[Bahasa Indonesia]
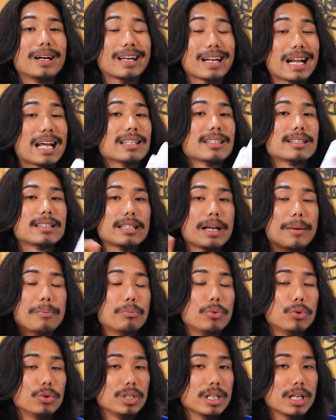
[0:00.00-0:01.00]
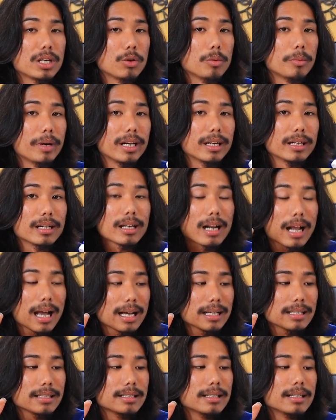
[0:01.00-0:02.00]
keras sampunya lumayan
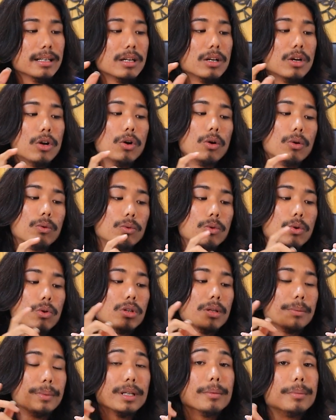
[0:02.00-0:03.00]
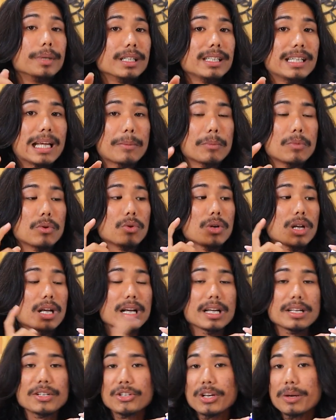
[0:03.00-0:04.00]
keras untuk teman-teman yang
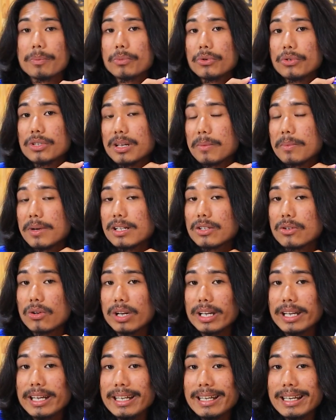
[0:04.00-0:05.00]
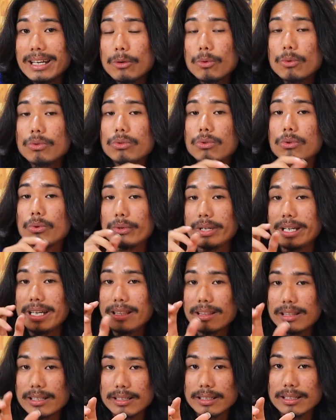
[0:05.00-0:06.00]
menggunakan shampoo sebazol ini untuk
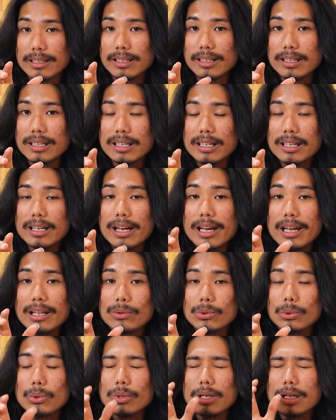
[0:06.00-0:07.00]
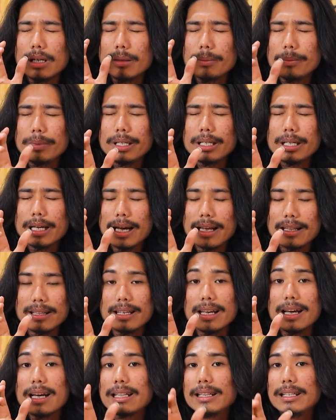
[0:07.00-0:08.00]
kitten itu lebih
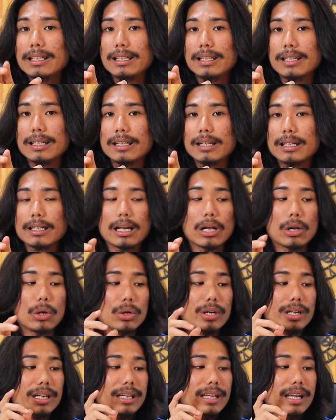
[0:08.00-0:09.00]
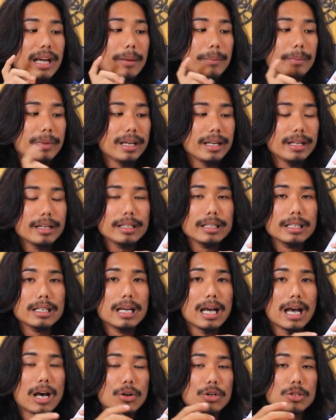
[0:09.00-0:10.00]
hati-hati kalau didiamin
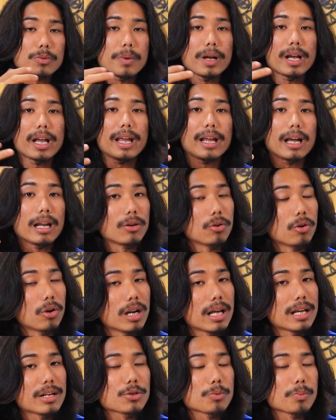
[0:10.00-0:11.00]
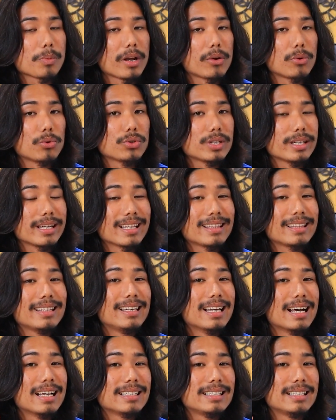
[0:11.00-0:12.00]
harus pakaikan kolar supaya kucingnya
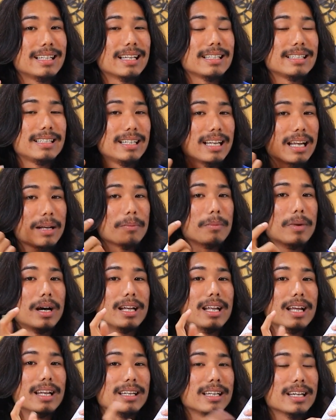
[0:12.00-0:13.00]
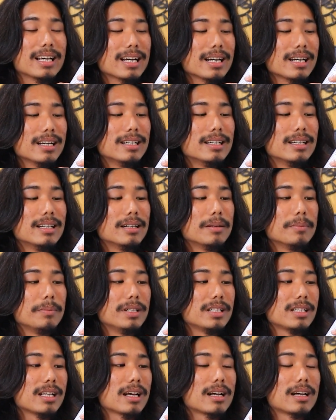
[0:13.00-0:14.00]
tidak jilat-jilat badannya
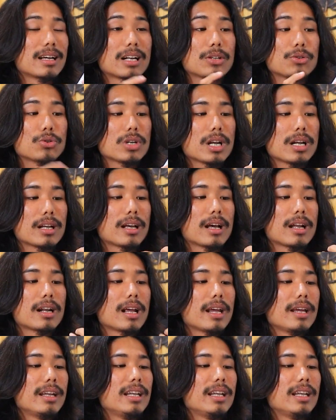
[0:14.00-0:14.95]
bisa keracunan karena